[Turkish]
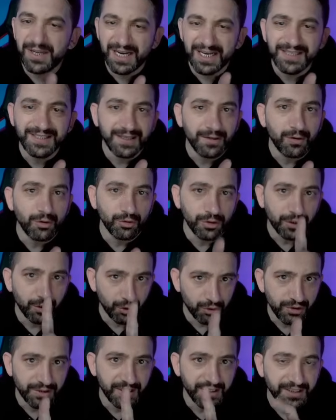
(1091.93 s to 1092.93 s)
Birazdan onu
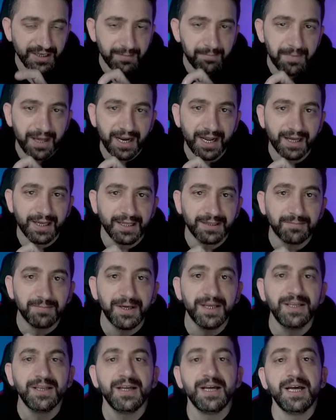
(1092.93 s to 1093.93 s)
da göstereceğim merak
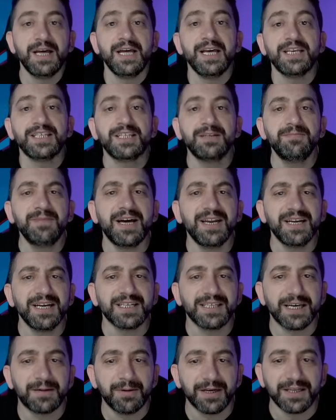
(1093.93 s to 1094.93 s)
etmeyin. Şimdi
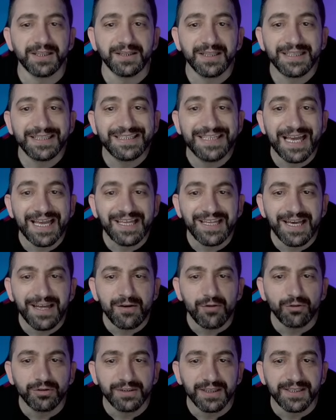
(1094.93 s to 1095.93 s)
arkadaşlar bakın
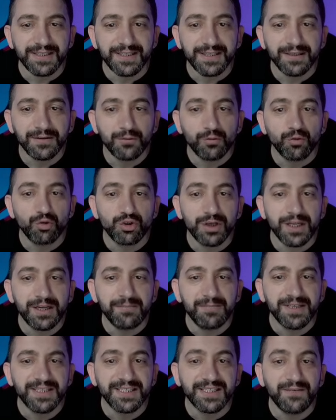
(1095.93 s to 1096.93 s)
denge noktası
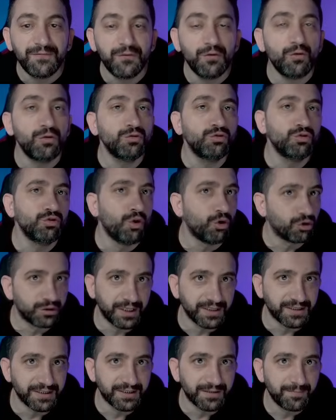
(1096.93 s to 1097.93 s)
uzanımın sıfır olduğu
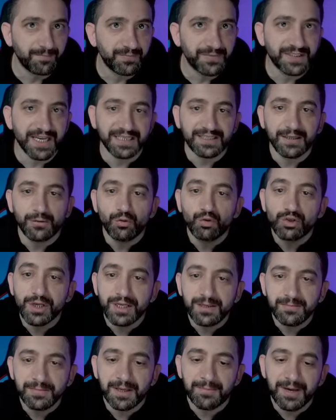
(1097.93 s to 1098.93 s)
noktadır. Zaten
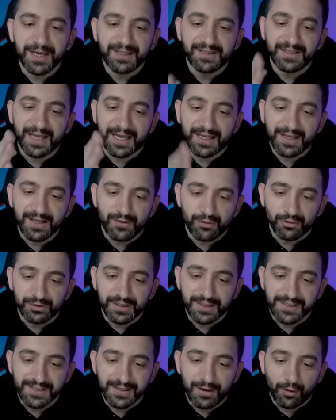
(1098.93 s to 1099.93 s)
uzanım demek denge
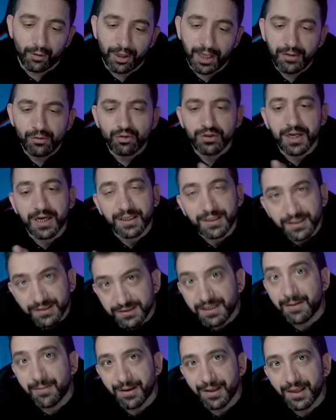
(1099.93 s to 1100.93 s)
noktasına olan
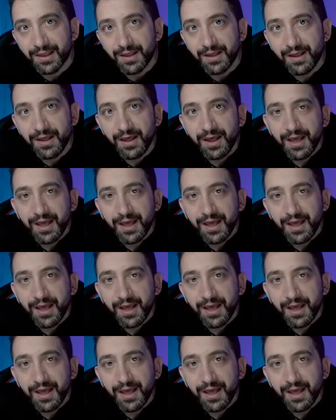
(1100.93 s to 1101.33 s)
uzaklık demek.